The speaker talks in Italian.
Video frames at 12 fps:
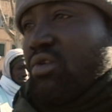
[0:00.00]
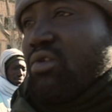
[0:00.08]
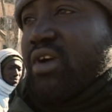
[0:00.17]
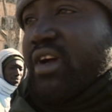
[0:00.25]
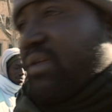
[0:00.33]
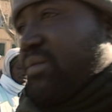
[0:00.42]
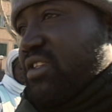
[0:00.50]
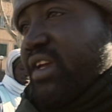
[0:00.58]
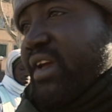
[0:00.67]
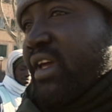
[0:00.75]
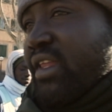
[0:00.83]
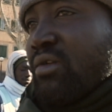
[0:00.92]
o
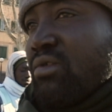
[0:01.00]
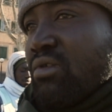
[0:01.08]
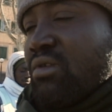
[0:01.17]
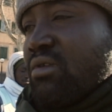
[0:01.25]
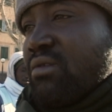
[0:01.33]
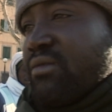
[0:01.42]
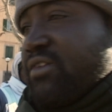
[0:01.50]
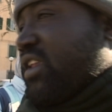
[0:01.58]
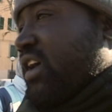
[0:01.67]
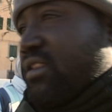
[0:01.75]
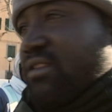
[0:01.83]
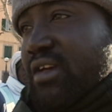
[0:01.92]
carabinieri, o
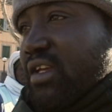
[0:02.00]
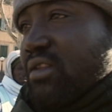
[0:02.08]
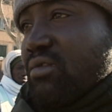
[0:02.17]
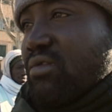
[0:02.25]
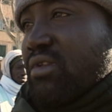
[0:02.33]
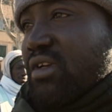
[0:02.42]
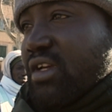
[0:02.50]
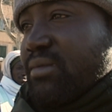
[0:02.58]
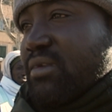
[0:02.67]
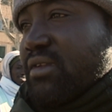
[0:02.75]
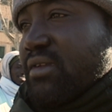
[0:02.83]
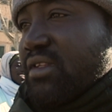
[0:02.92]
finanza, che
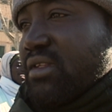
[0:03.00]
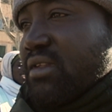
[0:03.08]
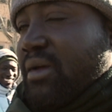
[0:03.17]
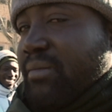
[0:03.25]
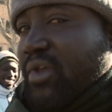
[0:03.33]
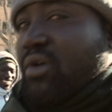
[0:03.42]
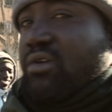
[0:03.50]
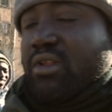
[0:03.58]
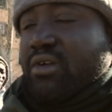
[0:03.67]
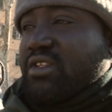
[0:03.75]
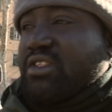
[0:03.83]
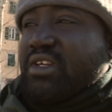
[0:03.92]
qualcuno. Però
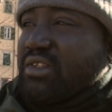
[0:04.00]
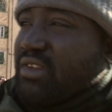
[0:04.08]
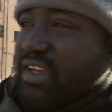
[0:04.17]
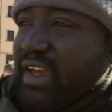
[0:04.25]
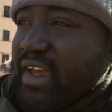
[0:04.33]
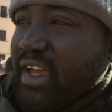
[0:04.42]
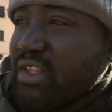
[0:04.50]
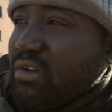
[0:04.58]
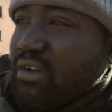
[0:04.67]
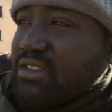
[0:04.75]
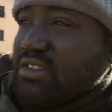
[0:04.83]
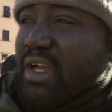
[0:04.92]
quello che dicono è che noi